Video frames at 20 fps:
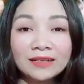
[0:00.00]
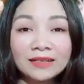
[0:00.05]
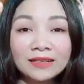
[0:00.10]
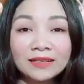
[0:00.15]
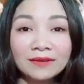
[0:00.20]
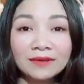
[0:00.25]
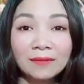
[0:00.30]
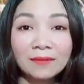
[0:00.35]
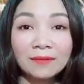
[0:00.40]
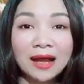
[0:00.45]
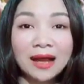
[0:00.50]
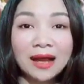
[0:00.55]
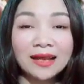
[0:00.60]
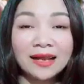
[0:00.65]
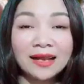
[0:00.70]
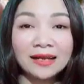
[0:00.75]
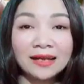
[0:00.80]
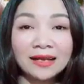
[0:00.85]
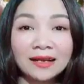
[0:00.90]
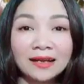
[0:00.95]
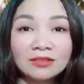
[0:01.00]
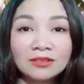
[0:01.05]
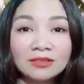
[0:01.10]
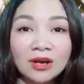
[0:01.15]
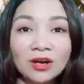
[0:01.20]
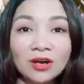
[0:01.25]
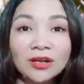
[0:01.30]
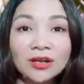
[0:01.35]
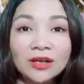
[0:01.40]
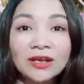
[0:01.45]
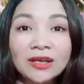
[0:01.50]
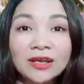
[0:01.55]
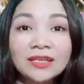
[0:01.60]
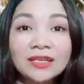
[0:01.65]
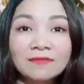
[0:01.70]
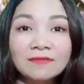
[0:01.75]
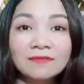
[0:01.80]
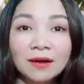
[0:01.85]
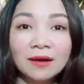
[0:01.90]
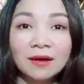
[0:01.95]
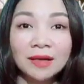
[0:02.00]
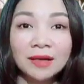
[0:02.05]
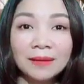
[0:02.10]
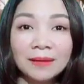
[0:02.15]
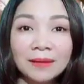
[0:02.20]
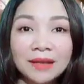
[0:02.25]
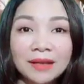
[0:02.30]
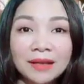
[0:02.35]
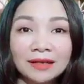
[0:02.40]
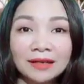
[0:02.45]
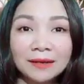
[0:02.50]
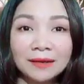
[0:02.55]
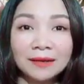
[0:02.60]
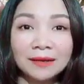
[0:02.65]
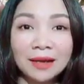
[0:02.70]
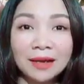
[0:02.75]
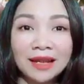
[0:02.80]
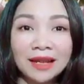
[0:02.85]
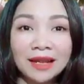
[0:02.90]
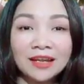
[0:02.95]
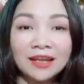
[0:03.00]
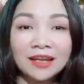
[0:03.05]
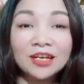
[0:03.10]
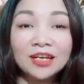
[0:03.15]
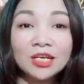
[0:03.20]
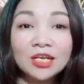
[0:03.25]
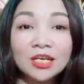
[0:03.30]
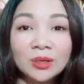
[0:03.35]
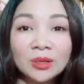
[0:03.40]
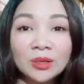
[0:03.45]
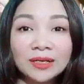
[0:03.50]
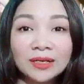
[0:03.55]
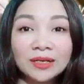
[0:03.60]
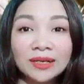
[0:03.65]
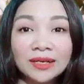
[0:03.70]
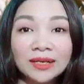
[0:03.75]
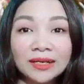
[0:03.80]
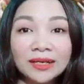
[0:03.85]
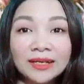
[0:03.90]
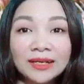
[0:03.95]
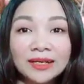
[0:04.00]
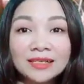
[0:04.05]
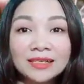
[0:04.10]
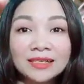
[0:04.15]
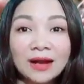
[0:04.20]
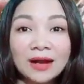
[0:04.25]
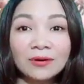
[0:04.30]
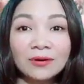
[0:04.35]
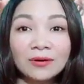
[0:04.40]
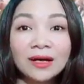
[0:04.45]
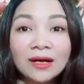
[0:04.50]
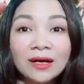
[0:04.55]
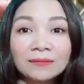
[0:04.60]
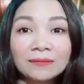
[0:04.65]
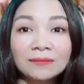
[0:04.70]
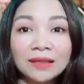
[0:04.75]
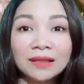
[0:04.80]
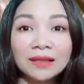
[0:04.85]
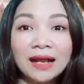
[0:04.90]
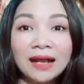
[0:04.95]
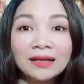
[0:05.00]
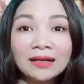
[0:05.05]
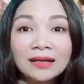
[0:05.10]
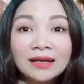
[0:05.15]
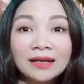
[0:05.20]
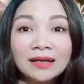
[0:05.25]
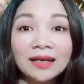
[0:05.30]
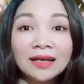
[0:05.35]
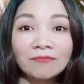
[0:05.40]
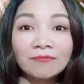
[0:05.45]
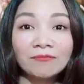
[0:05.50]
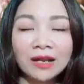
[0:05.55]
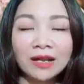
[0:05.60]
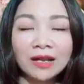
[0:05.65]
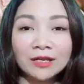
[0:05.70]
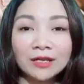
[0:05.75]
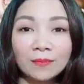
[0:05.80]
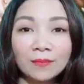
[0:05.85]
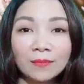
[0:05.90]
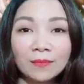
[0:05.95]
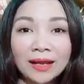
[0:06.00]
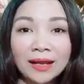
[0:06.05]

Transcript: anh chị và các bạn đang theo dõi Nhìn vào 15 đặc điểm này để chọn người kết giao, hợp tác, gặp vạn điều